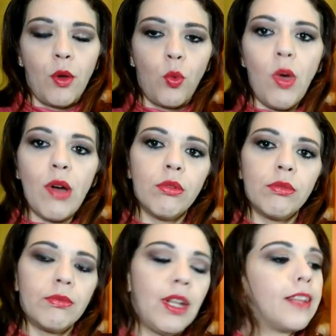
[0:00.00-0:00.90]
wow
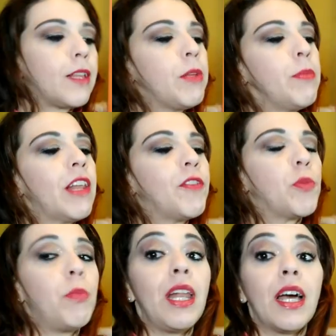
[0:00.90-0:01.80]
guardate prima la vedo
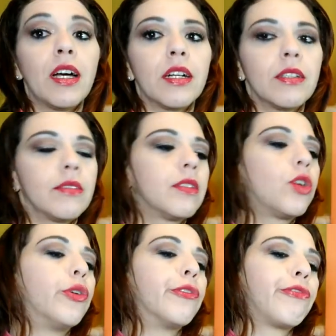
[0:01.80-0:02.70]
bella
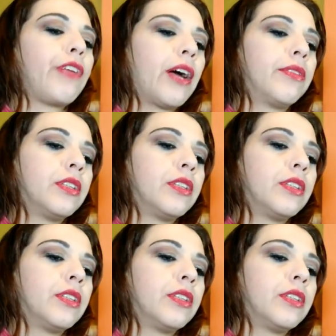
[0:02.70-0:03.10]
gonfia